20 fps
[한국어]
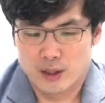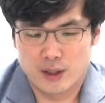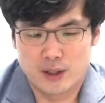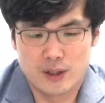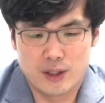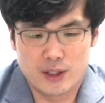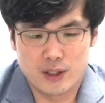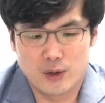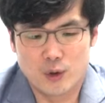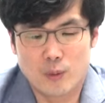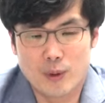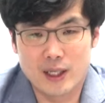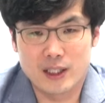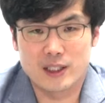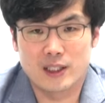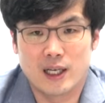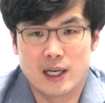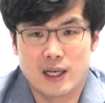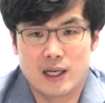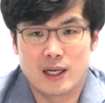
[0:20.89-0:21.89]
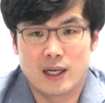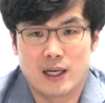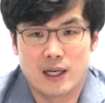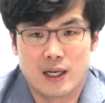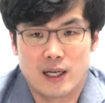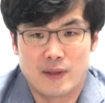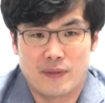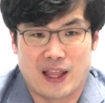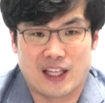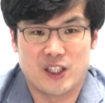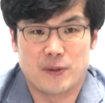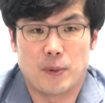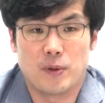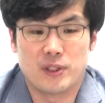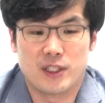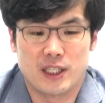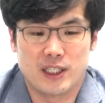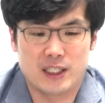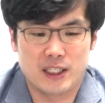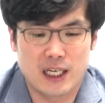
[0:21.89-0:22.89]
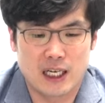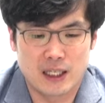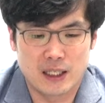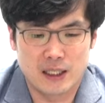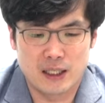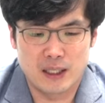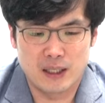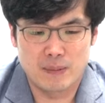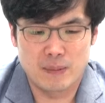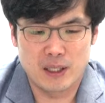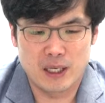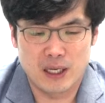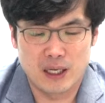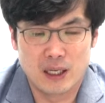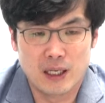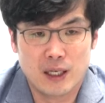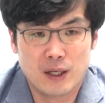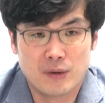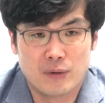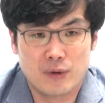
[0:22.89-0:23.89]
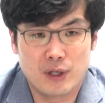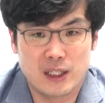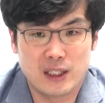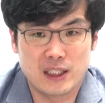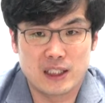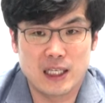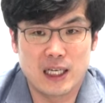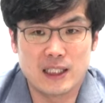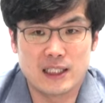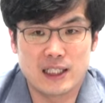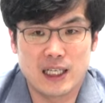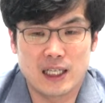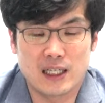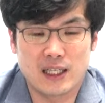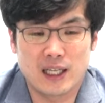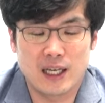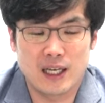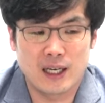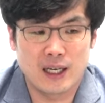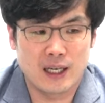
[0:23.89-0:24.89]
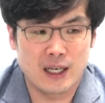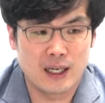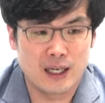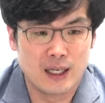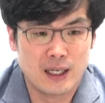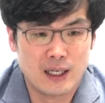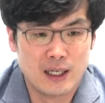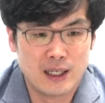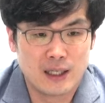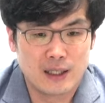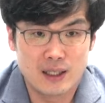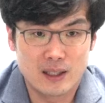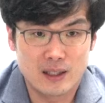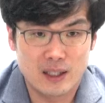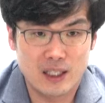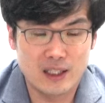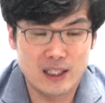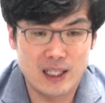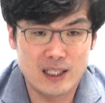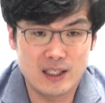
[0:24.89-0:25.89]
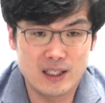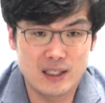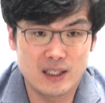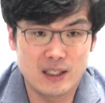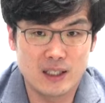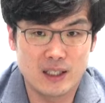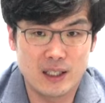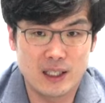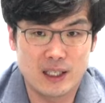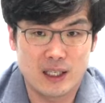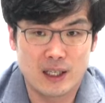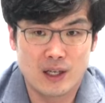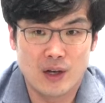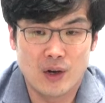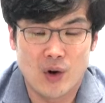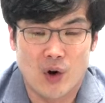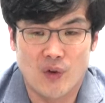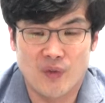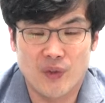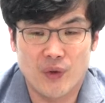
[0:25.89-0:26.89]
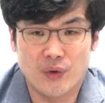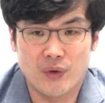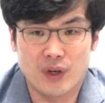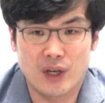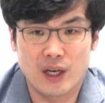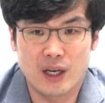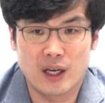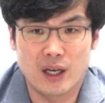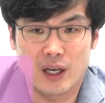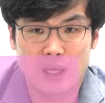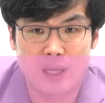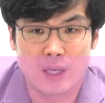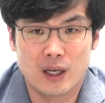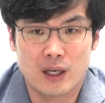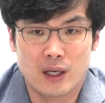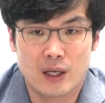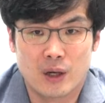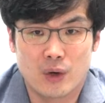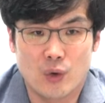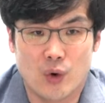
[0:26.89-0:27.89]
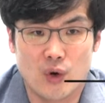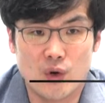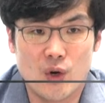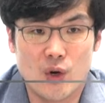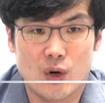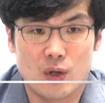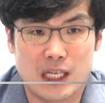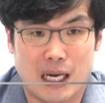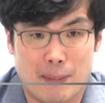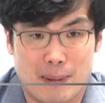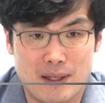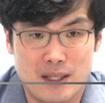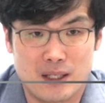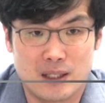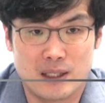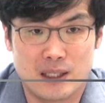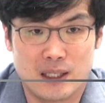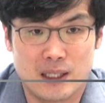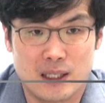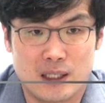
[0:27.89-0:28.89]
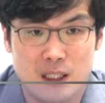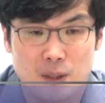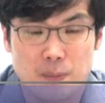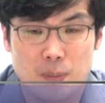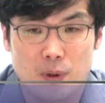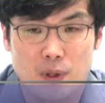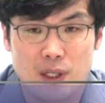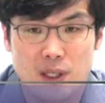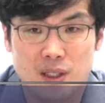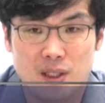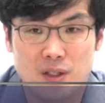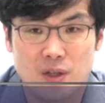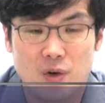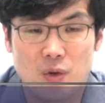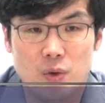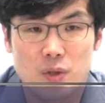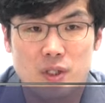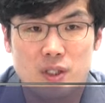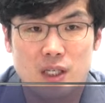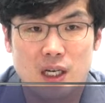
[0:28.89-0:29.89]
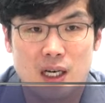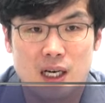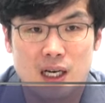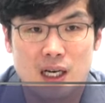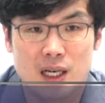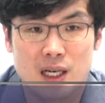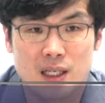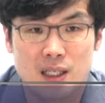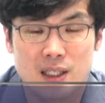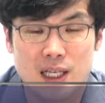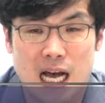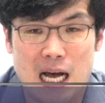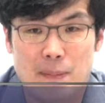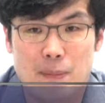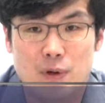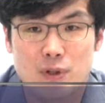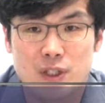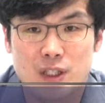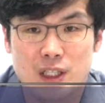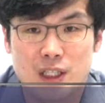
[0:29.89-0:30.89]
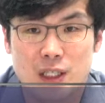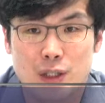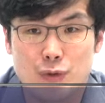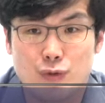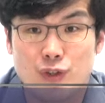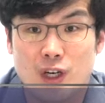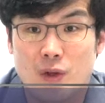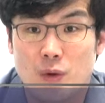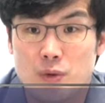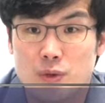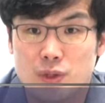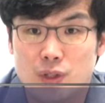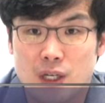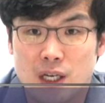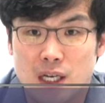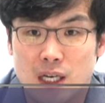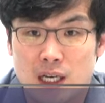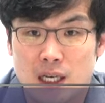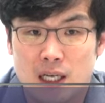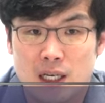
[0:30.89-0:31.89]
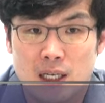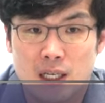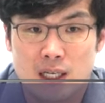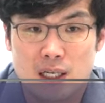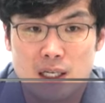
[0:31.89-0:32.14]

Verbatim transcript: 그리스 로마 시나 다섯 번째 시간입니다. 우리가 지난 시간 때 티탄 신들이 어떻게 권력을 잡았는지 특별히 크로노스가 그의 아버지 우라노스를